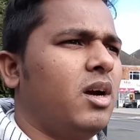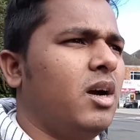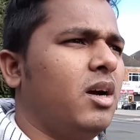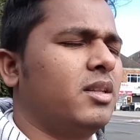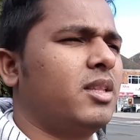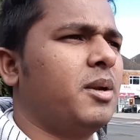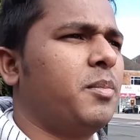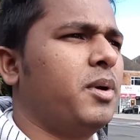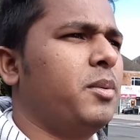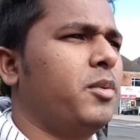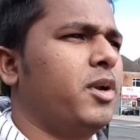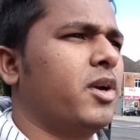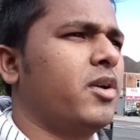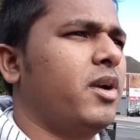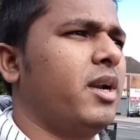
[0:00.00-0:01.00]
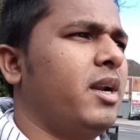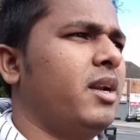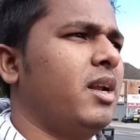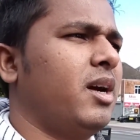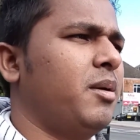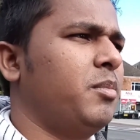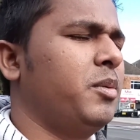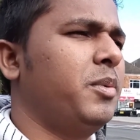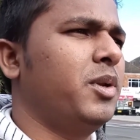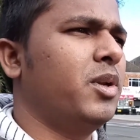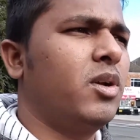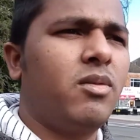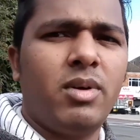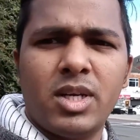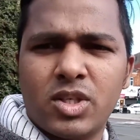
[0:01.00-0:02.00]
তারপরে মনে করেন বিভিন্ন
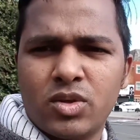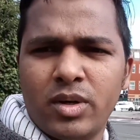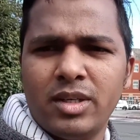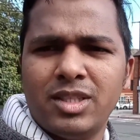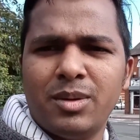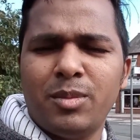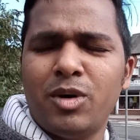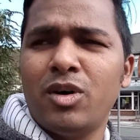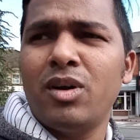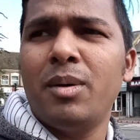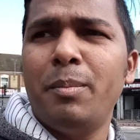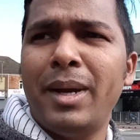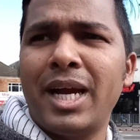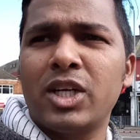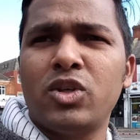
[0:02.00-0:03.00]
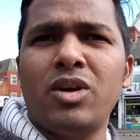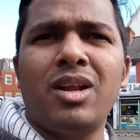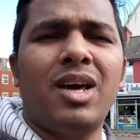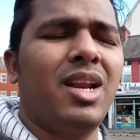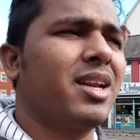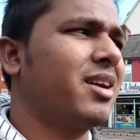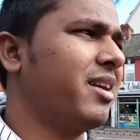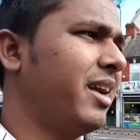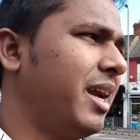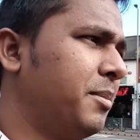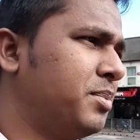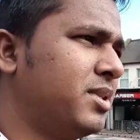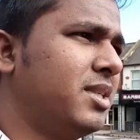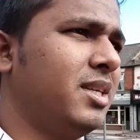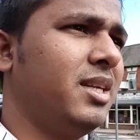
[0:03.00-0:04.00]
রেস্টুরেন্ট যেমন ম্যাকডোনাল্ড
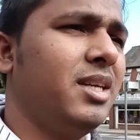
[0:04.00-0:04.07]
কেএফসি